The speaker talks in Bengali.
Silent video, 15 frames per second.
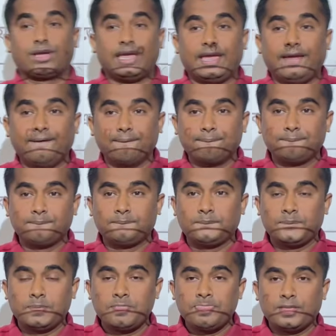একক কি
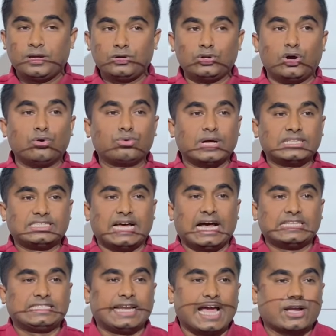নৌকা
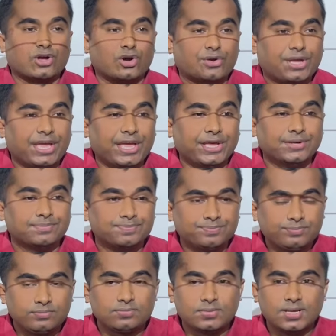জাহাজের একক কি
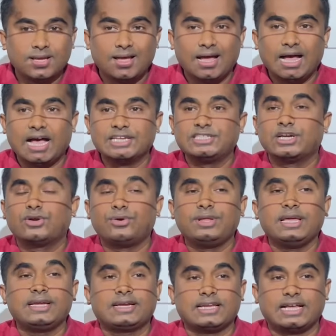আশা
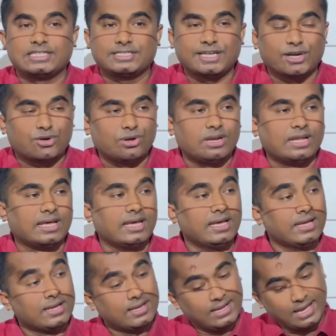করি এই ক্লাসটা করলে
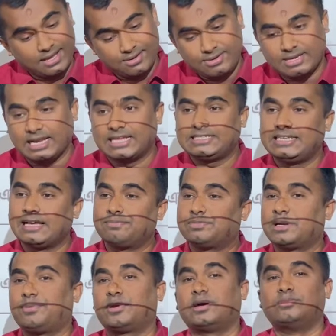এই ক্লাসই
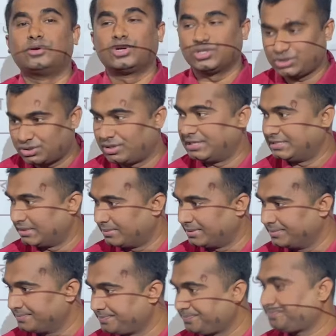আপনার পড়া মুখস্থ হয়ে
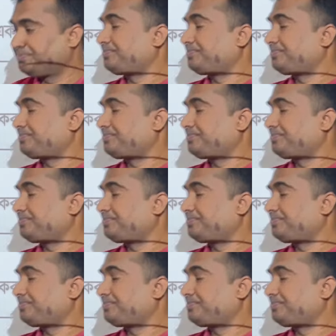যাবে